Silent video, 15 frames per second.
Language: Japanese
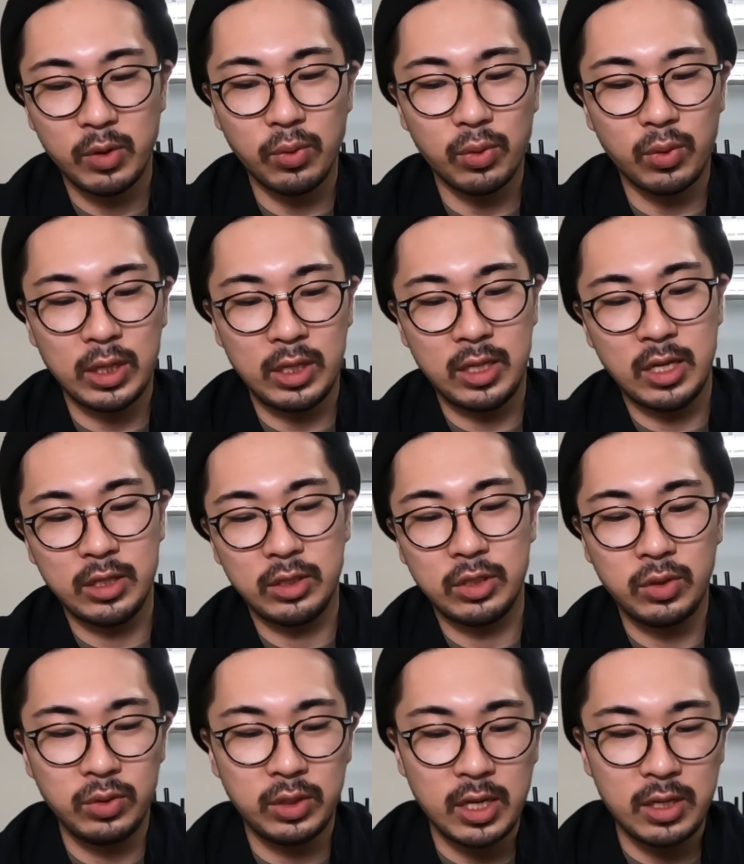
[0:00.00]
ここは一旦
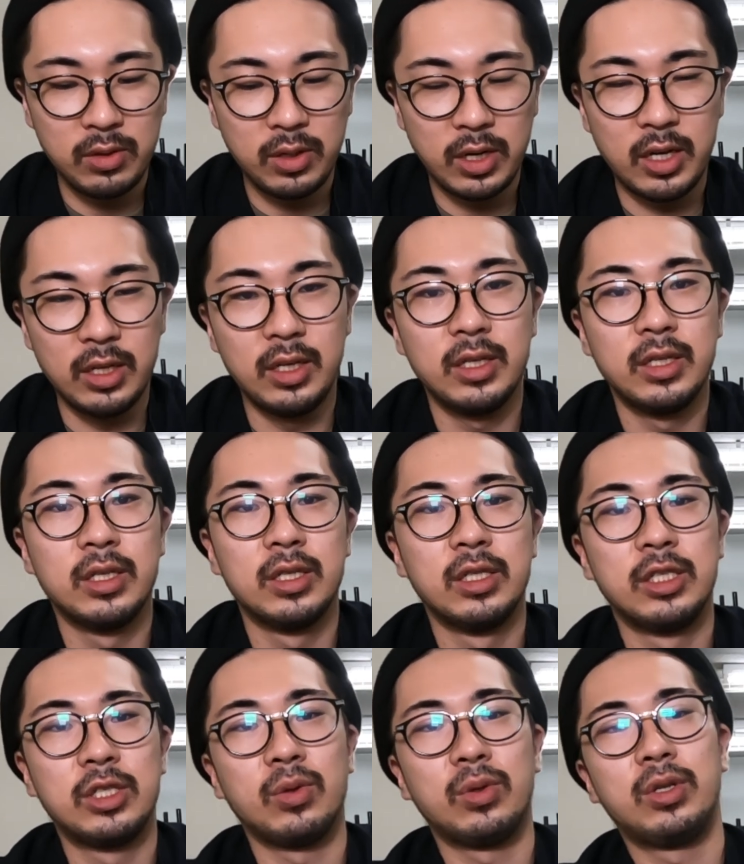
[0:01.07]
9点くらいに
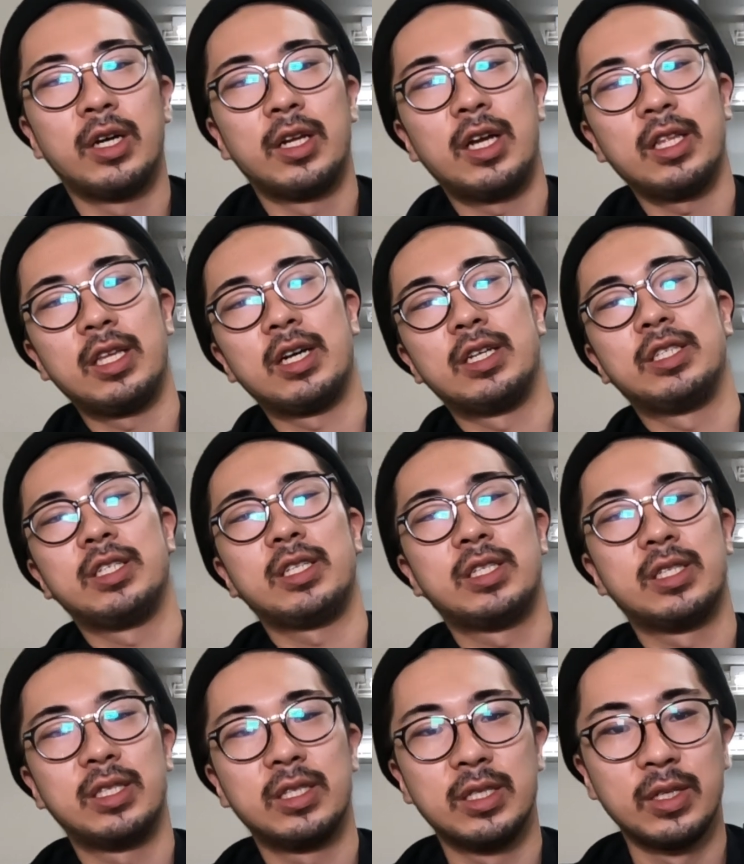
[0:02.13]
しとくかなって感じで
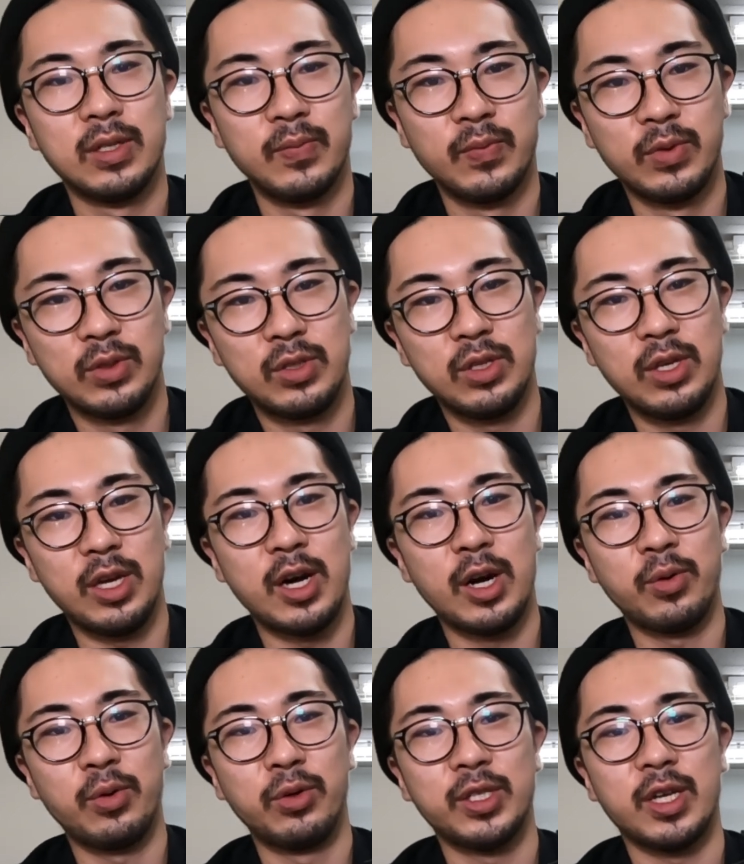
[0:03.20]
す次
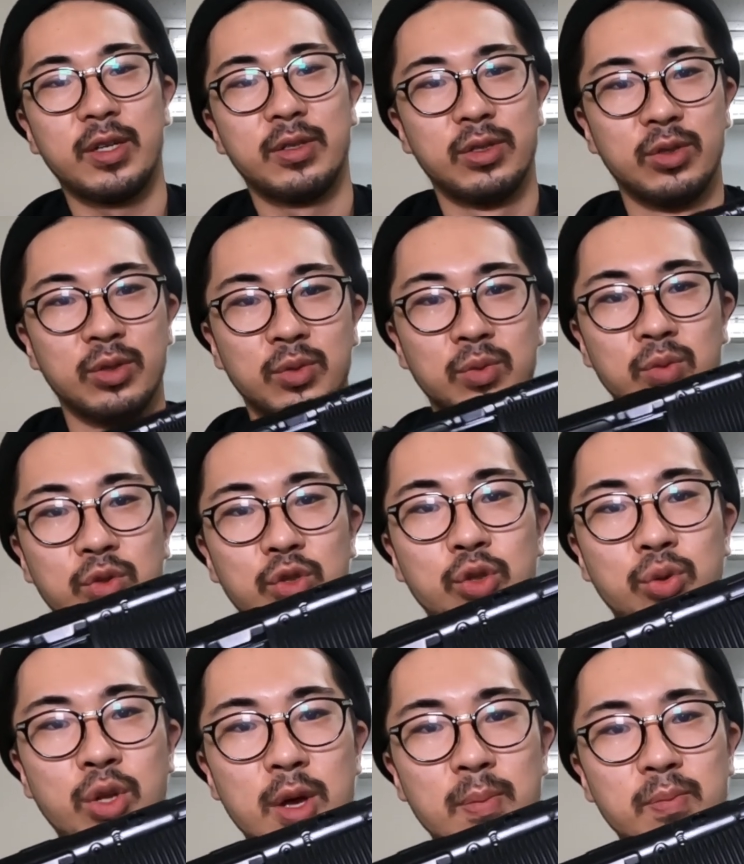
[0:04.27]
かっこよさ
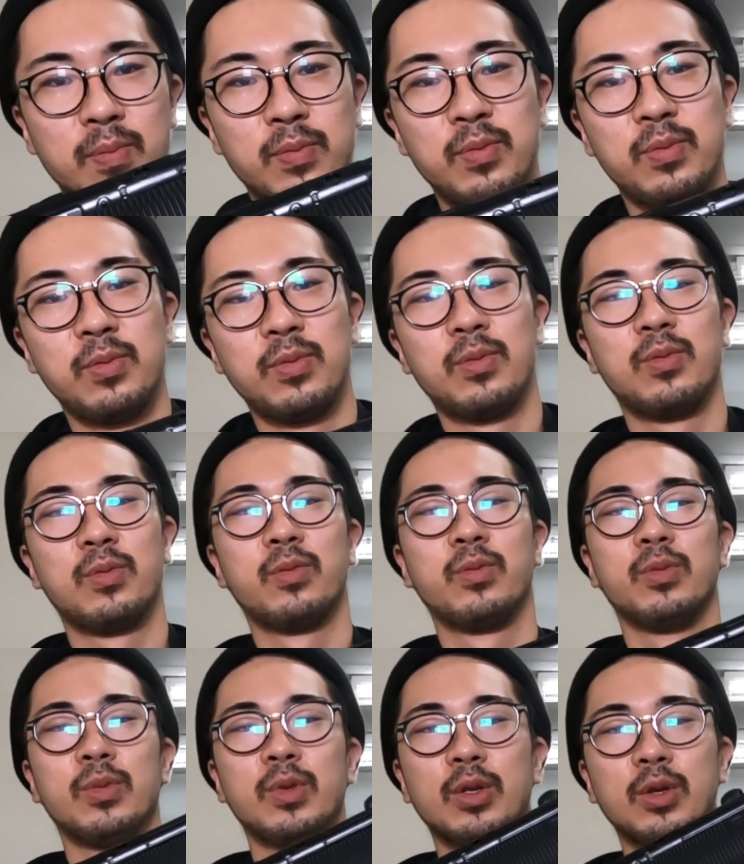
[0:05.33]
10点
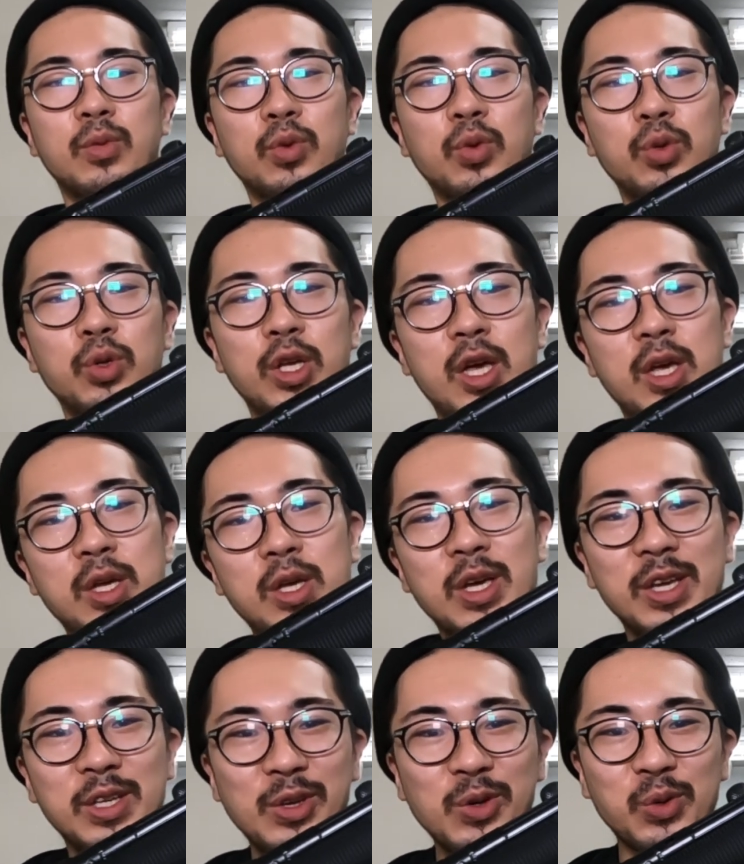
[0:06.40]
特に
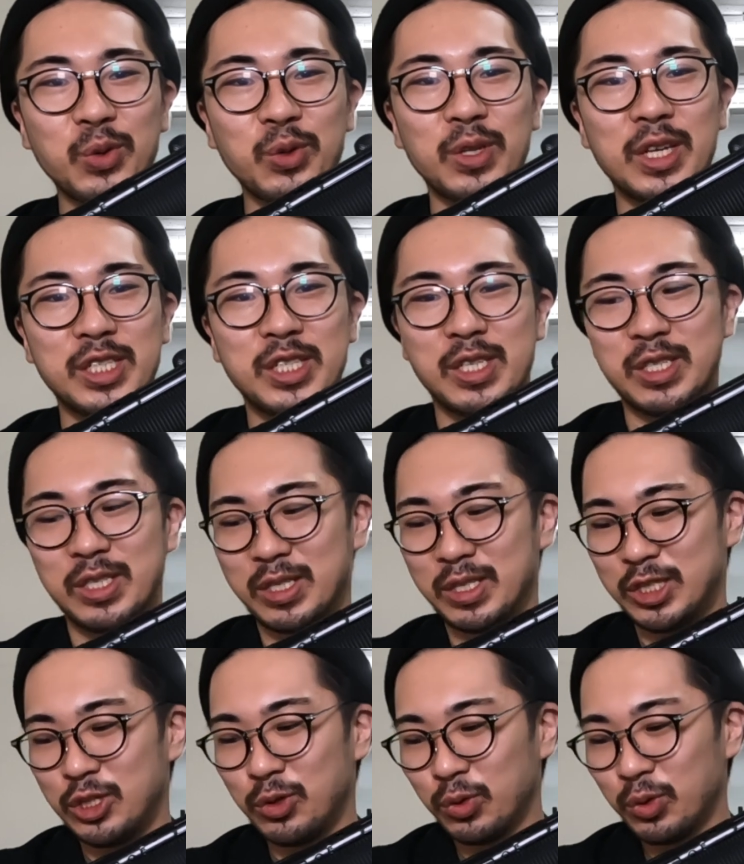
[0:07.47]
言うことなしです
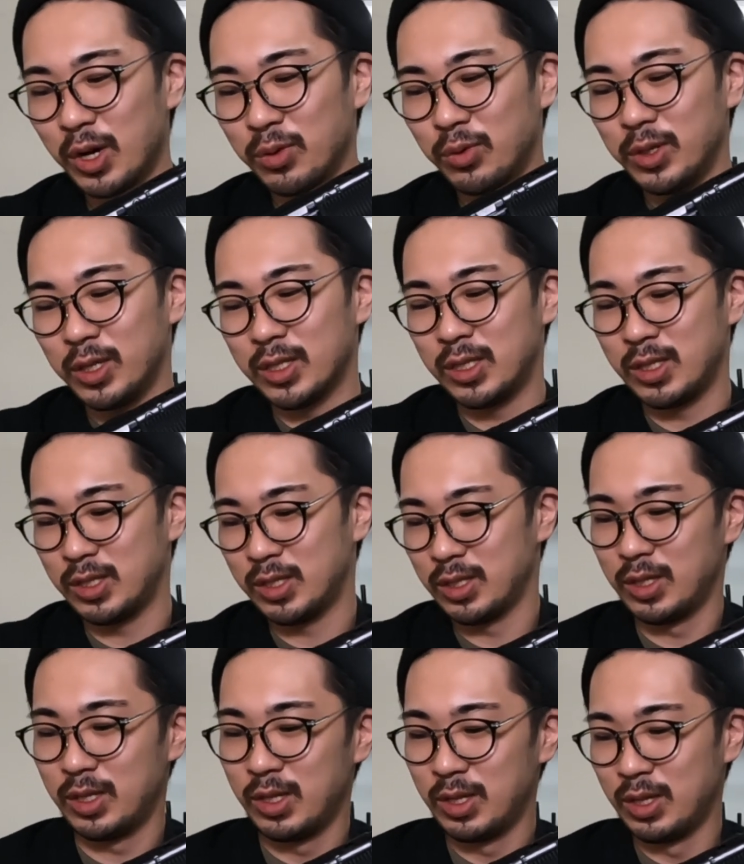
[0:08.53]
死ぬほどかっこいいで
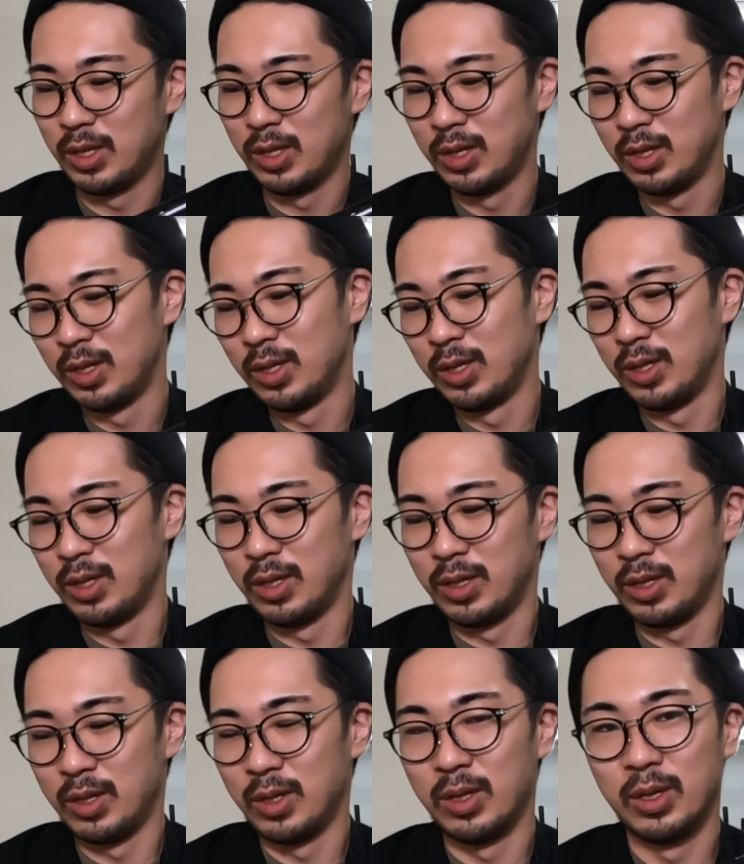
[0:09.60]
すも
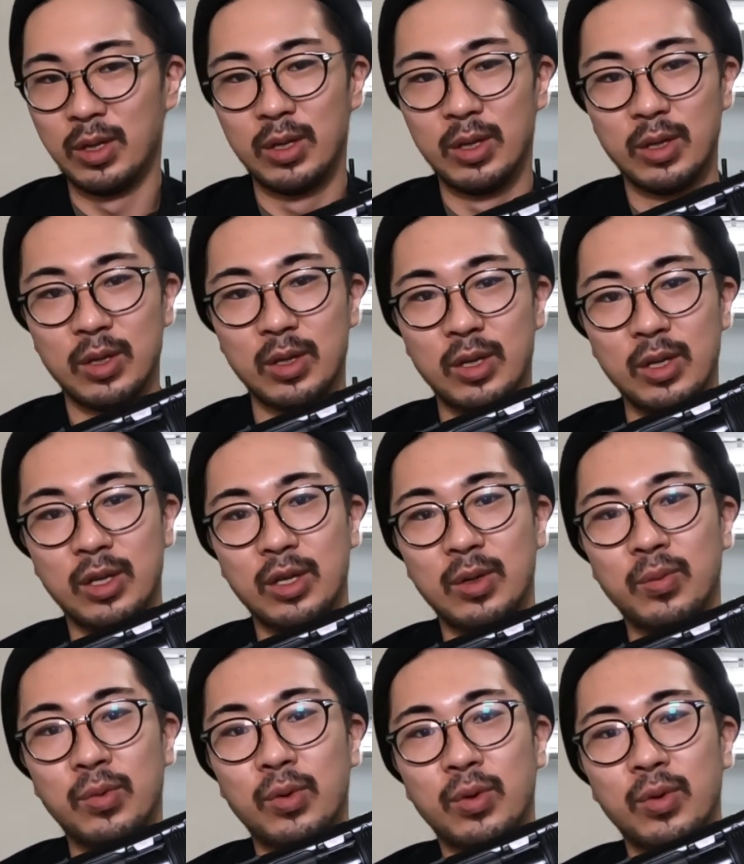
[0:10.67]

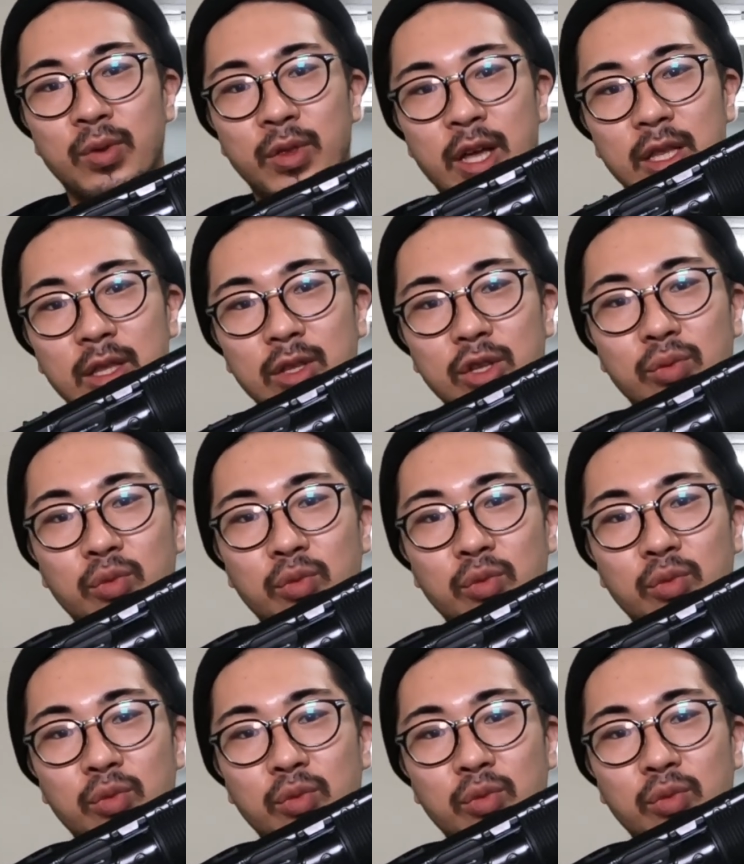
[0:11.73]
う何